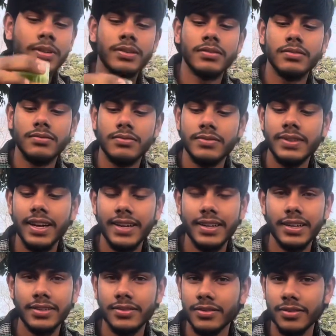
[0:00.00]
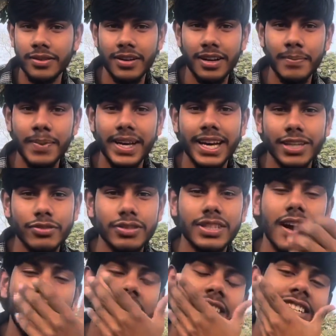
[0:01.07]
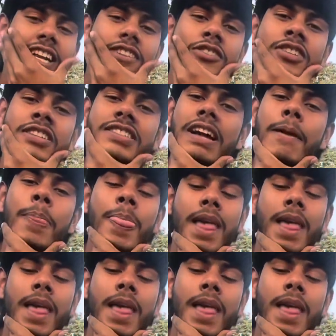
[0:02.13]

মানে সিলেটের বিখ্যাত চা সাত রঙের চা